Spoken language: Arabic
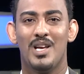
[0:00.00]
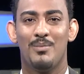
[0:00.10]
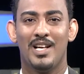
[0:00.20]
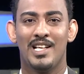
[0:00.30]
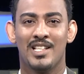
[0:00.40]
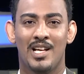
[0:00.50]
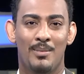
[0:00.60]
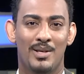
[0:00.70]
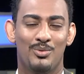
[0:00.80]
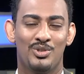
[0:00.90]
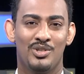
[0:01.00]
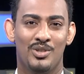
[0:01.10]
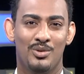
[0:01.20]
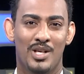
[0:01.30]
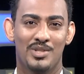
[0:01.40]
من هذا الخبر
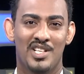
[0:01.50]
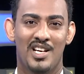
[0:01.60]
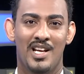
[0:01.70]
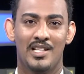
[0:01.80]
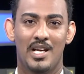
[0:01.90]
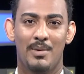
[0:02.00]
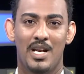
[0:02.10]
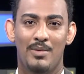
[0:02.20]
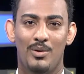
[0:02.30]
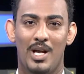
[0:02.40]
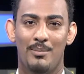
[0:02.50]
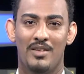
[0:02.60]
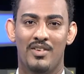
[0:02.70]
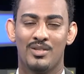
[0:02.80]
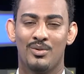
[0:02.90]
نكون وصلنا لنهاية أخبار المال
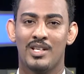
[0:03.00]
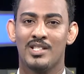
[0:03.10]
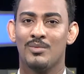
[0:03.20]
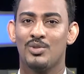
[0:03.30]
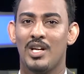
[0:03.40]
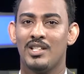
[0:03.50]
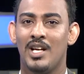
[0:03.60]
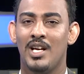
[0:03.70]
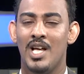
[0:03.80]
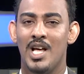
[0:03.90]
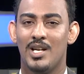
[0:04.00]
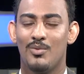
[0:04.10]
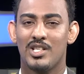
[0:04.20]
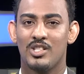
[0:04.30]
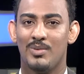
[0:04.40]
والأعمال فاصل قصير مشاهدينا
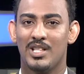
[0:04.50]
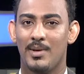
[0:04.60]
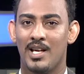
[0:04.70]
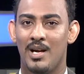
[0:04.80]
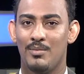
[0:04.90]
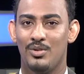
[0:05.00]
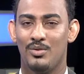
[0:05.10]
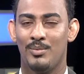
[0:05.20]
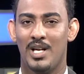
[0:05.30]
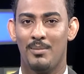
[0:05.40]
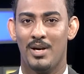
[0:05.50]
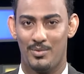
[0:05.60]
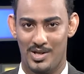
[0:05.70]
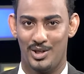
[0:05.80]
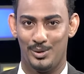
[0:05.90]
نواصل ما تبقى منه من أخبار اليوم